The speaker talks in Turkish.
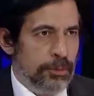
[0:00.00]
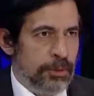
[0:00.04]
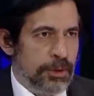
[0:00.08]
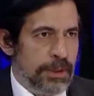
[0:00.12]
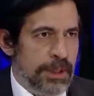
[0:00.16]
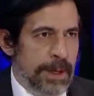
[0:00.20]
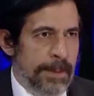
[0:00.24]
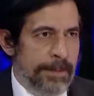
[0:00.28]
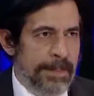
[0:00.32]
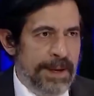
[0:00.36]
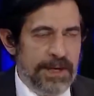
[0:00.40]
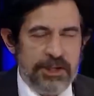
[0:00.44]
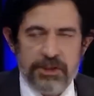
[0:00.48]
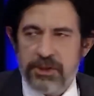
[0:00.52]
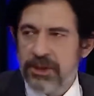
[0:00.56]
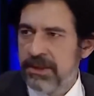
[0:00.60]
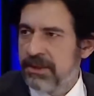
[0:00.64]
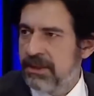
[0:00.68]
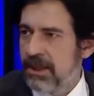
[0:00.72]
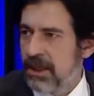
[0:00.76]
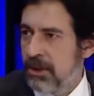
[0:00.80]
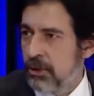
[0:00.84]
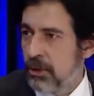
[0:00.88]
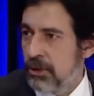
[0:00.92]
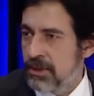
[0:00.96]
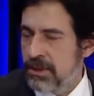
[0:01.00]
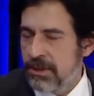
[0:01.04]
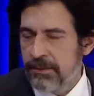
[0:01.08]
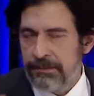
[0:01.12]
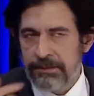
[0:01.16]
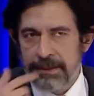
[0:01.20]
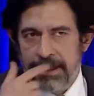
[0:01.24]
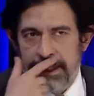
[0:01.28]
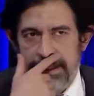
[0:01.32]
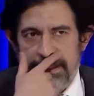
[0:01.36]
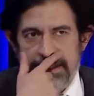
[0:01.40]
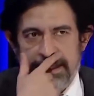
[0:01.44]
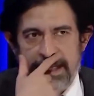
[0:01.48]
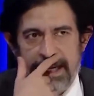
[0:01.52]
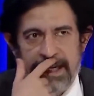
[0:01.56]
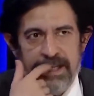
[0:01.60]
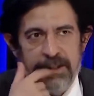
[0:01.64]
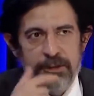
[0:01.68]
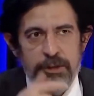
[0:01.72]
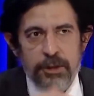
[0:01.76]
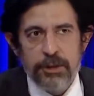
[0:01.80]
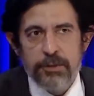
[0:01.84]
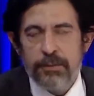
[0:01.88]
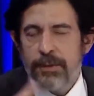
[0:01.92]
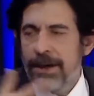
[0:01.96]
durduğumuzda beşlik takozla filan
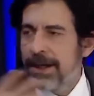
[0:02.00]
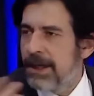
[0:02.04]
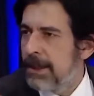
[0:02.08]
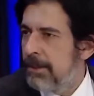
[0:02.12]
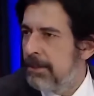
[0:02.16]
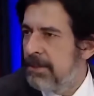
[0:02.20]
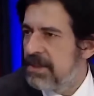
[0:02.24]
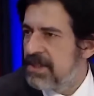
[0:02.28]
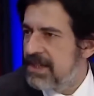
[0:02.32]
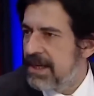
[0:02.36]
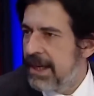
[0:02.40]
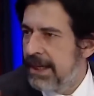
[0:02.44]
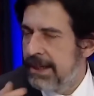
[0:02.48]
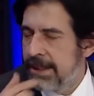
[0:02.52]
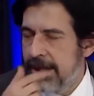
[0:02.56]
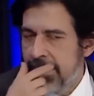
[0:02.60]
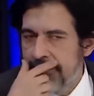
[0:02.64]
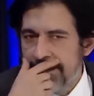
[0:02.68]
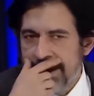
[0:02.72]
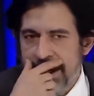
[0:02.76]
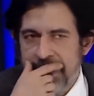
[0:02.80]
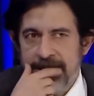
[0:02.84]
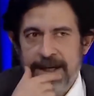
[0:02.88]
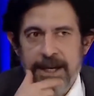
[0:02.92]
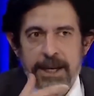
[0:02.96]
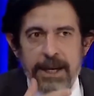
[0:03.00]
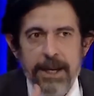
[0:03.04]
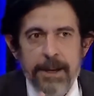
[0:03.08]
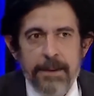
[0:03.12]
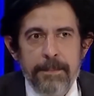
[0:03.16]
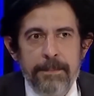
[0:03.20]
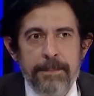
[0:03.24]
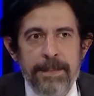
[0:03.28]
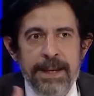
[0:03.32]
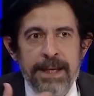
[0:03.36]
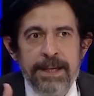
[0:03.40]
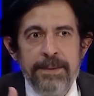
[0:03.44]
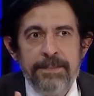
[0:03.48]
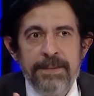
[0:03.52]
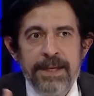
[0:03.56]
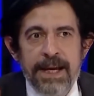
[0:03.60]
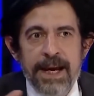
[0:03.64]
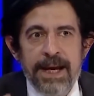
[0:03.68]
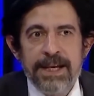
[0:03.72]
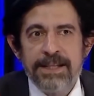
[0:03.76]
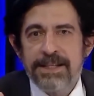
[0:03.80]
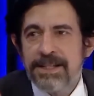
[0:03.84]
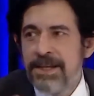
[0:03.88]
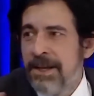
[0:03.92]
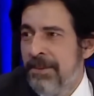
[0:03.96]
idare ediyoruz. Fakat bir sahne var. Benim
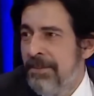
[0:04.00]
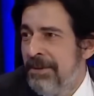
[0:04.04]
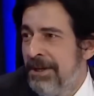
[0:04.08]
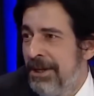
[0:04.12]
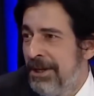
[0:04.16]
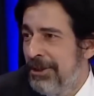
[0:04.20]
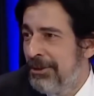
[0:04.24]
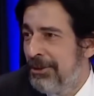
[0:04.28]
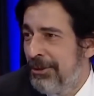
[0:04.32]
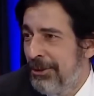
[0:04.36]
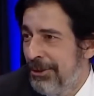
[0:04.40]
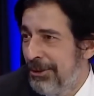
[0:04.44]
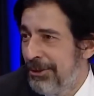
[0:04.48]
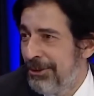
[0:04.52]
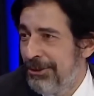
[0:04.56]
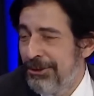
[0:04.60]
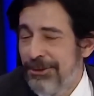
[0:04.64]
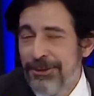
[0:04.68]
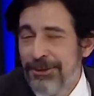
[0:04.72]
Yasemin'e